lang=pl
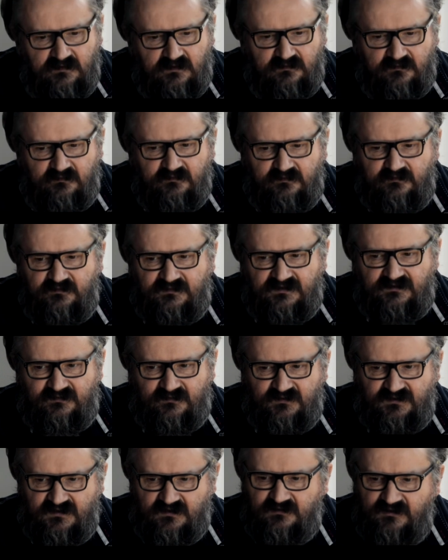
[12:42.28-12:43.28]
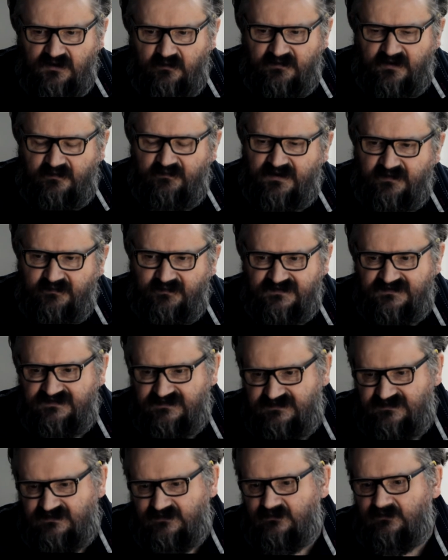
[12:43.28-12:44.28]
no, to dużo dobrą
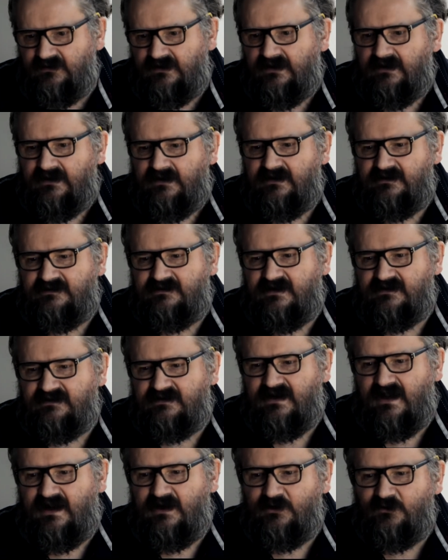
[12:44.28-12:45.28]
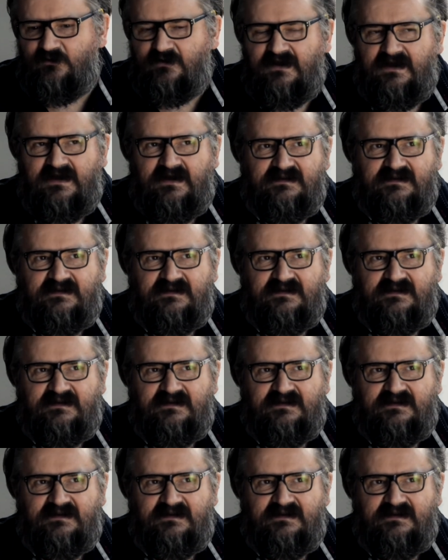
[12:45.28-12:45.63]
propozycją teatralną.